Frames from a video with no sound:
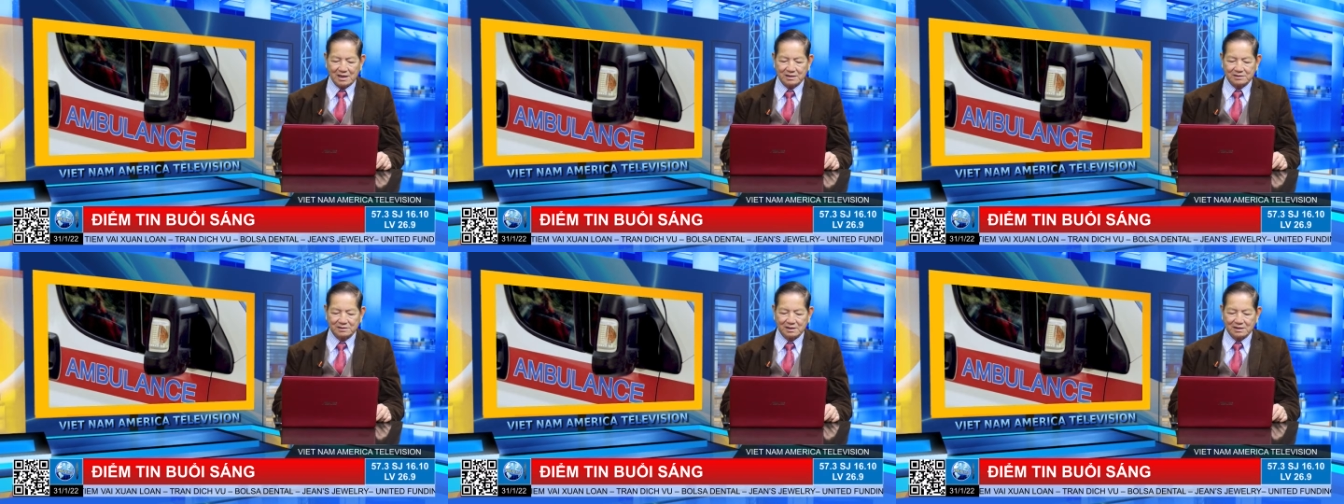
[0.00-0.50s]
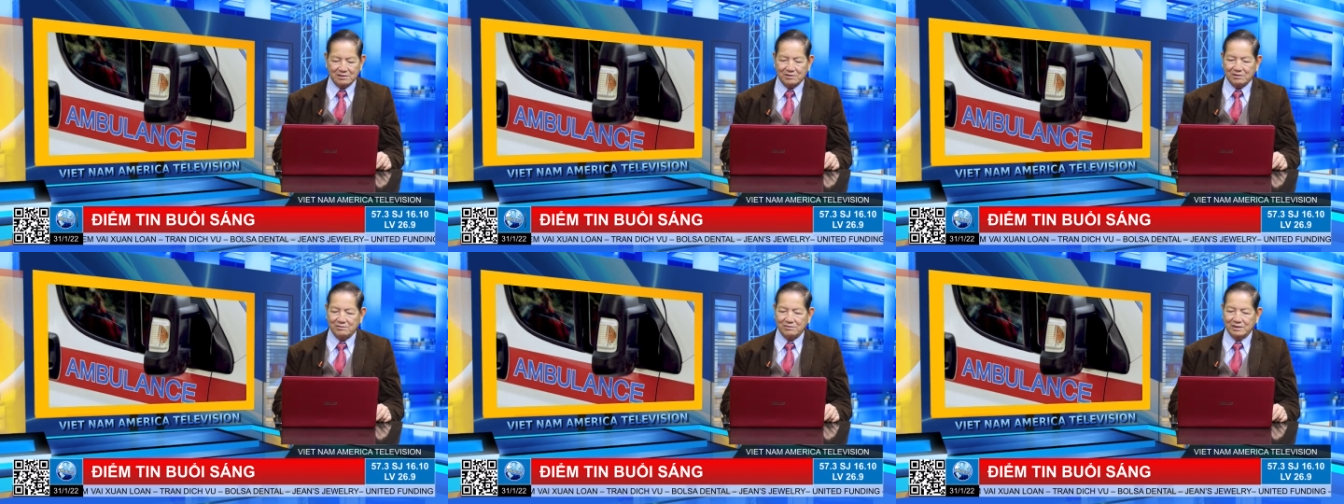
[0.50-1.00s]
Tức là
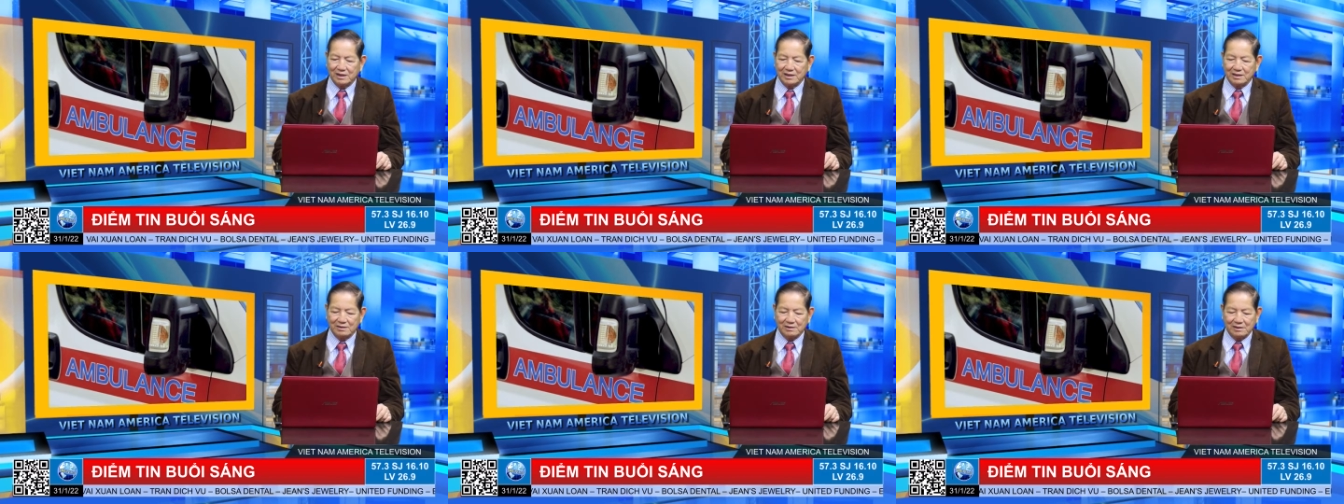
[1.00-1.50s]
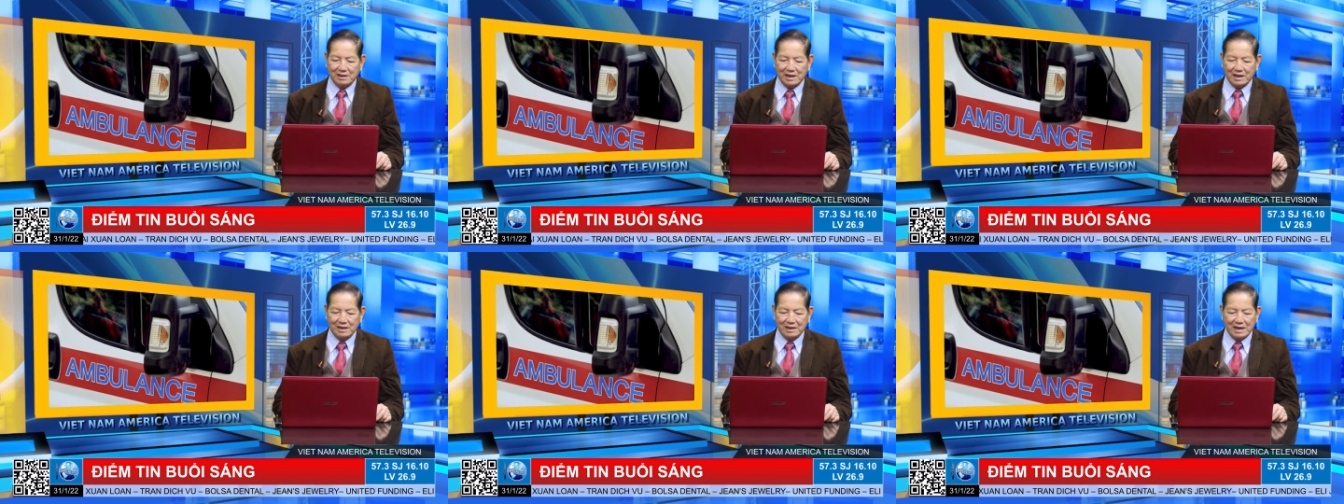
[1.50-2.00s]
cậu này có
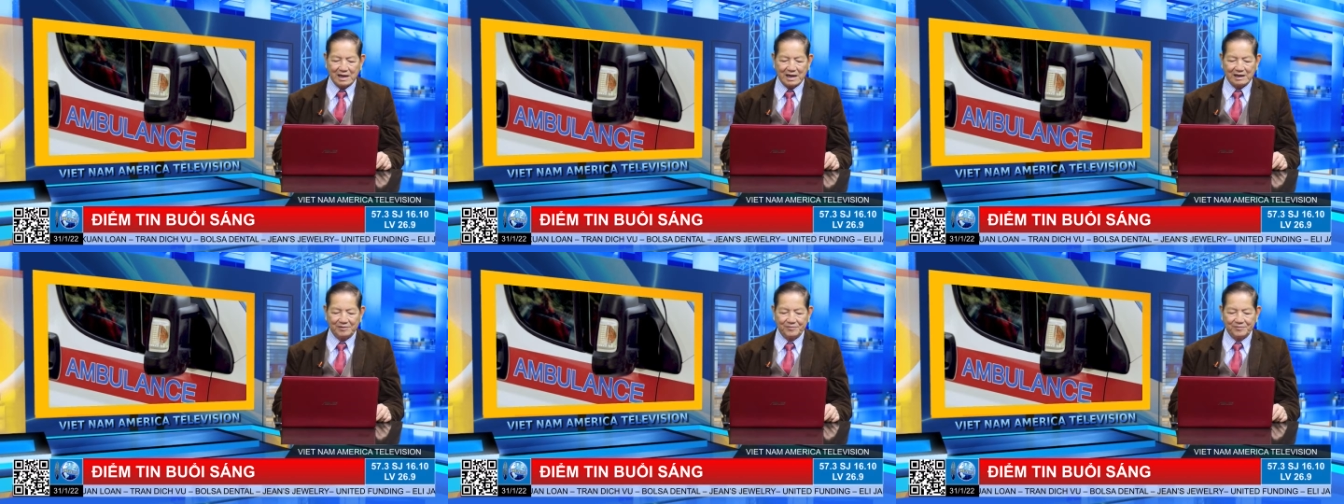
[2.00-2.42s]
lẽ là